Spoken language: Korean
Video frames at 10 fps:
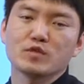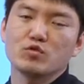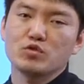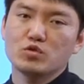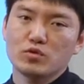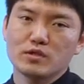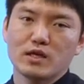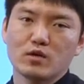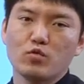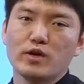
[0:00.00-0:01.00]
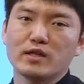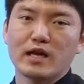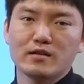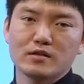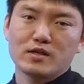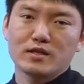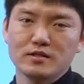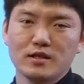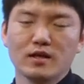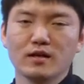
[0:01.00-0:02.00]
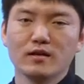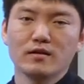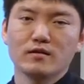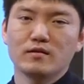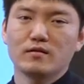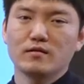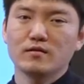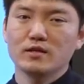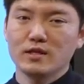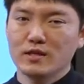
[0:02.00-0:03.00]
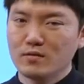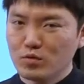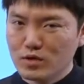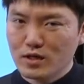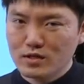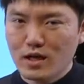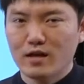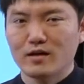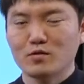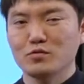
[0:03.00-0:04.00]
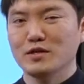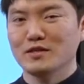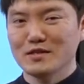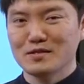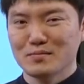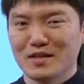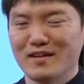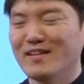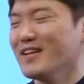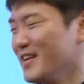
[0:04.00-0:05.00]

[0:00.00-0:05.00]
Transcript: 우리 쪽에서 안 하고 왜 다른 데서 하는지 어, 이해를 못하겠다라고 이해를 했습니다.